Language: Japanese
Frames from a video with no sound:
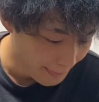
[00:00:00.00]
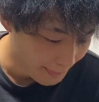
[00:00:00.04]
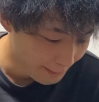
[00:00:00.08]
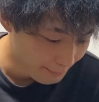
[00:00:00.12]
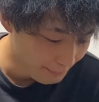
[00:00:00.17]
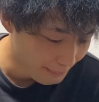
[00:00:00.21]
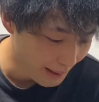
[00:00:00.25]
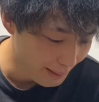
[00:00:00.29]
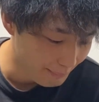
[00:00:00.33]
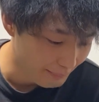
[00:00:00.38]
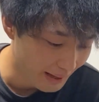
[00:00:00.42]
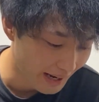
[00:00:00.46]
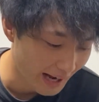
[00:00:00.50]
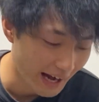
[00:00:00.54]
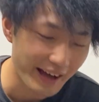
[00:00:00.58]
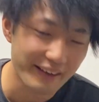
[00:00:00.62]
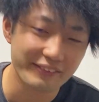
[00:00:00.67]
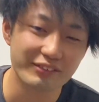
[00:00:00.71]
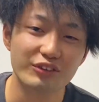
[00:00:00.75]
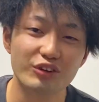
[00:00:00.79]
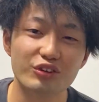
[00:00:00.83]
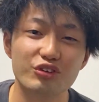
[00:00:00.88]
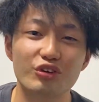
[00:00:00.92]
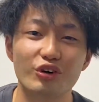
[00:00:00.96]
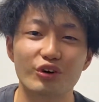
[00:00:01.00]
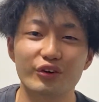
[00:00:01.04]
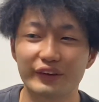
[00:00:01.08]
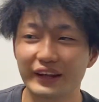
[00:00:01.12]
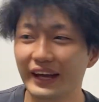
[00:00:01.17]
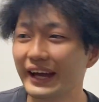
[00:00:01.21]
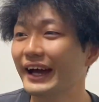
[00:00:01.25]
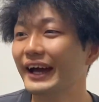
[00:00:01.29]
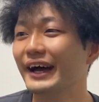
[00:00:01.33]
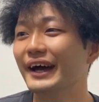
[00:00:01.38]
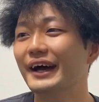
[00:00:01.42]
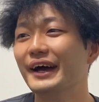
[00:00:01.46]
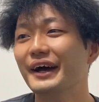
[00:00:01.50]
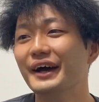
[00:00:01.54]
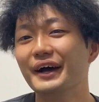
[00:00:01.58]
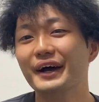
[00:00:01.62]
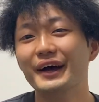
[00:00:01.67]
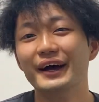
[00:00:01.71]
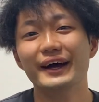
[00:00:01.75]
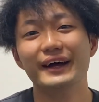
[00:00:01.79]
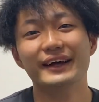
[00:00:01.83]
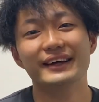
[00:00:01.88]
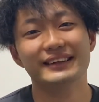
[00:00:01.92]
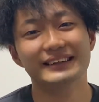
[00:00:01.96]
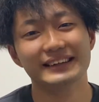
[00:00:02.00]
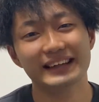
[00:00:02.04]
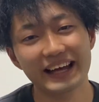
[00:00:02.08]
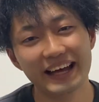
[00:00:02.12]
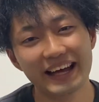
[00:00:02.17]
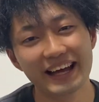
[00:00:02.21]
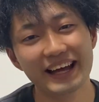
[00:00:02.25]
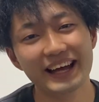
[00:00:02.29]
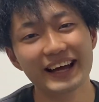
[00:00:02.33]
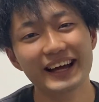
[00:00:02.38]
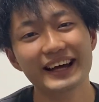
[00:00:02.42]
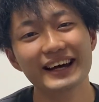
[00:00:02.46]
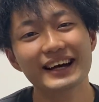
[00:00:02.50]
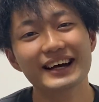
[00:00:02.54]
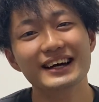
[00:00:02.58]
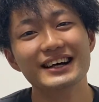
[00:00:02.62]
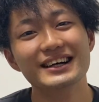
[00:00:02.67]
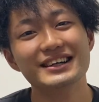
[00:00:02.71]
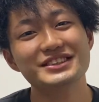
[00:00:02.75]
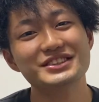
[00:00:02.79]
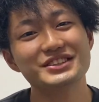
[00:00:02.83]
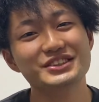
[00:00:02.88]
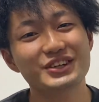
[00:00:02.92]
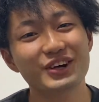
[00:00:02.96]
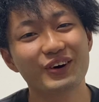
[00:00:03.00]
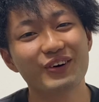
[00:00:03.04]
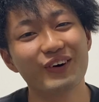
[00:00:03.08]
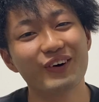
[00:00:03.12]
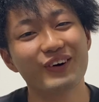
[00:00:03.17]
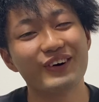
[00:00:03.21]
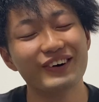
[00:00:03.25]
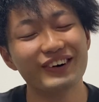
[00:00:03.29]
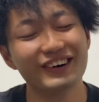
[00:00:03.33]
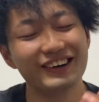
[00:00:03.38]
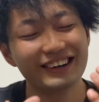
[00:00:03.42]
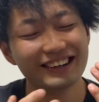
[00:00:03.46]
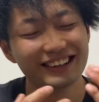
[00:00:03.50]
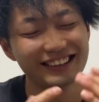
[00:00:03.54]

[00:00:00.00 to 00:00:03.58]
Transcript: まあまあ、案の定ね。ね。ちょ、